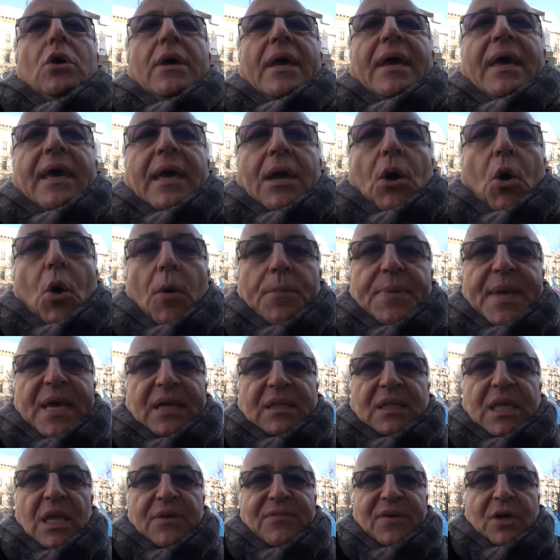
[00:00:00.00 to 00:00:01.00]
eh,
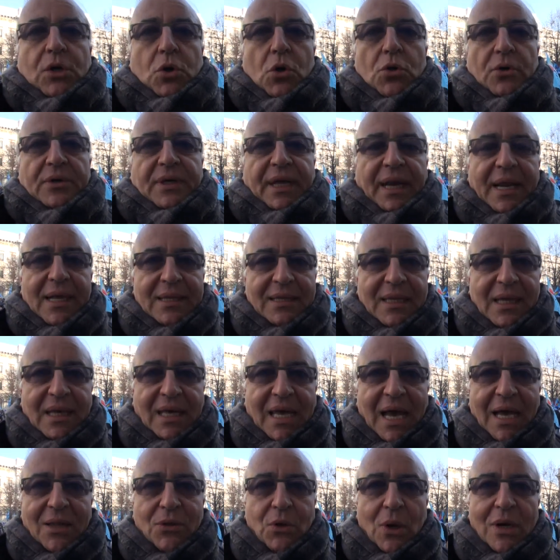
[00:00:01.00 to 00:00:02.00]
obiettivi concreti
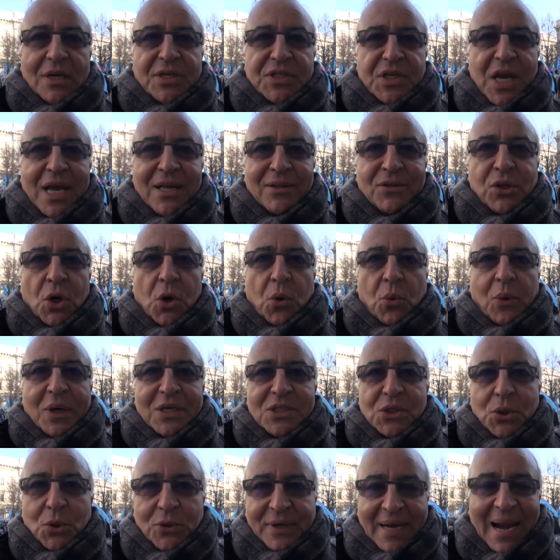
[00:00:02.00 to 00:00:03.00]
che hanno al centro
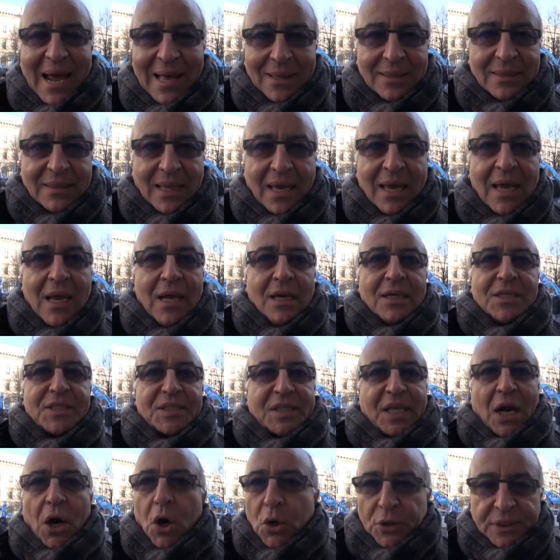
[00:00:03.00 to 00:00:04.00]
questo grande,
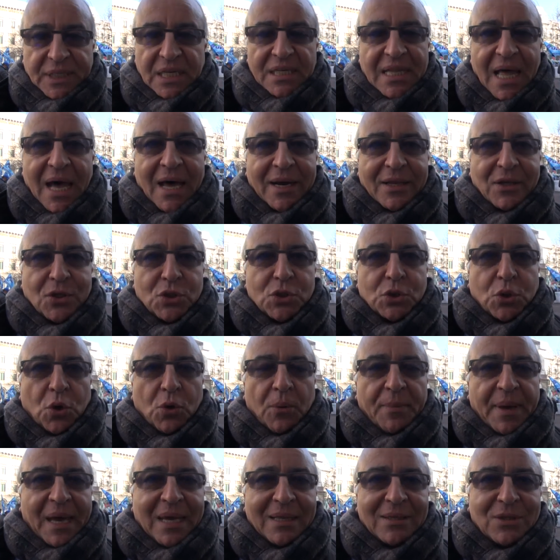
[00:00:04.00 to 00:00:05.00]
straordinario
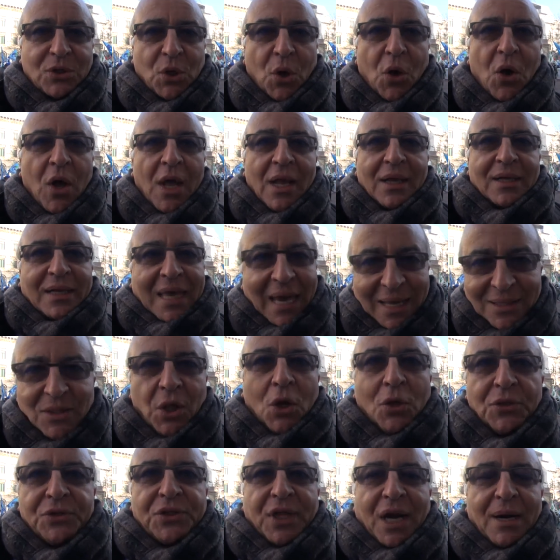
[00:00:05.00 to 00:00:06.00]
strumento che
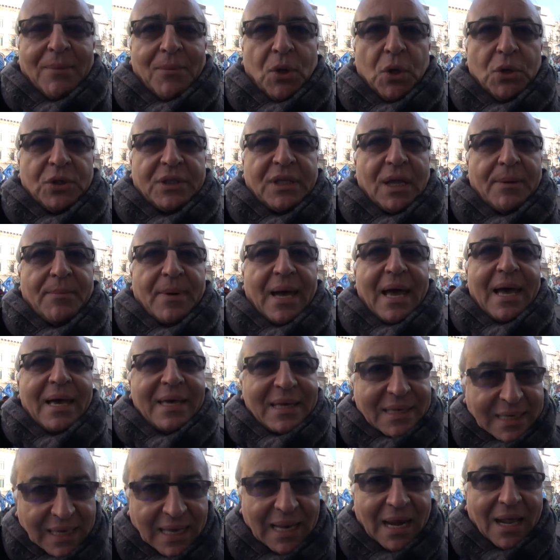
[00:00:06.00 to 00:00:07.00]
non tramonta
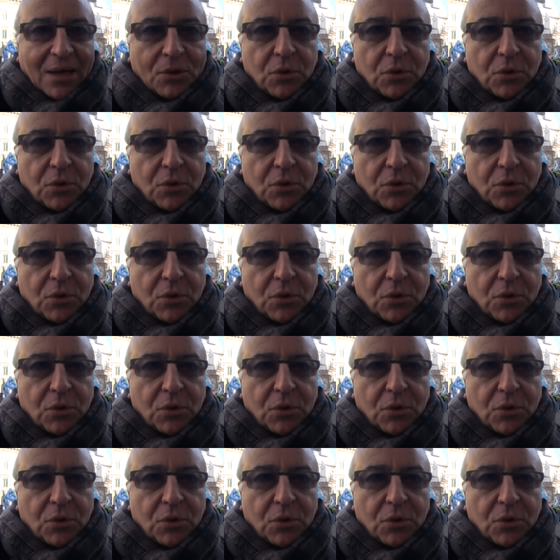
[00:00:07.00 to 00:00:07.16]
mai, che è la